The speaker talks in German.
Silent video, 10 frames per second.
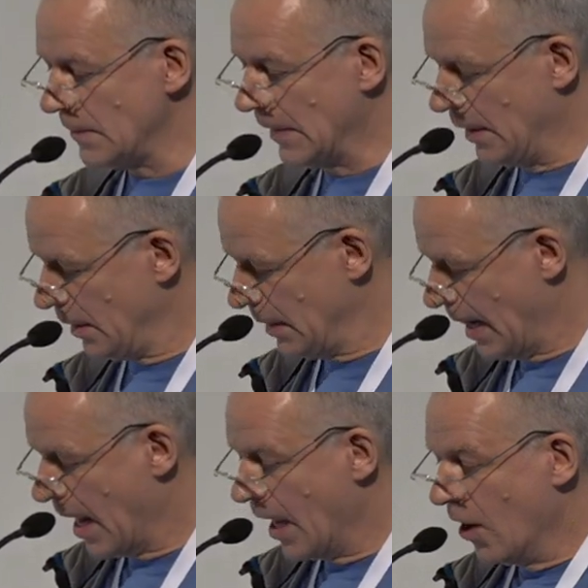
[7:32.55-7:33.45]
Ja.
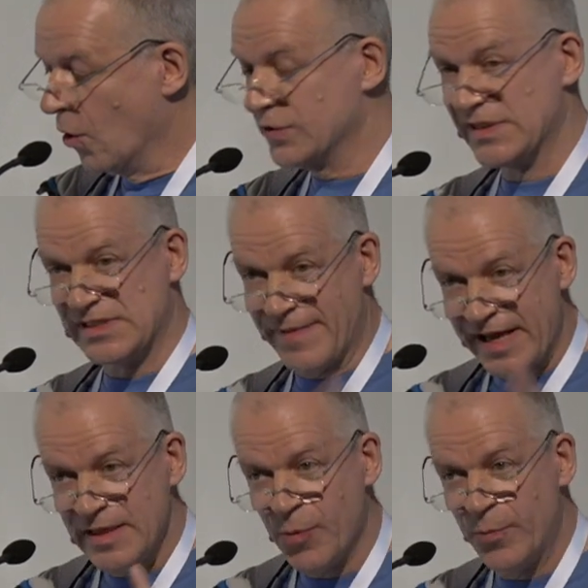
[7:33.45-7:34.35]
Und das
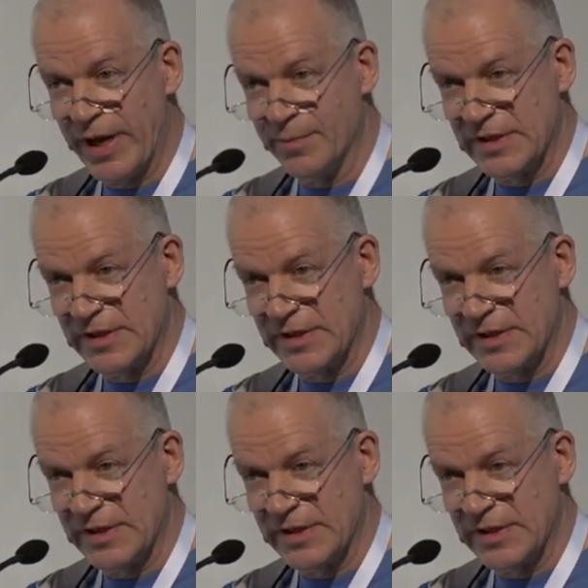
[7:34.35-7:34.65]
zweite Problem,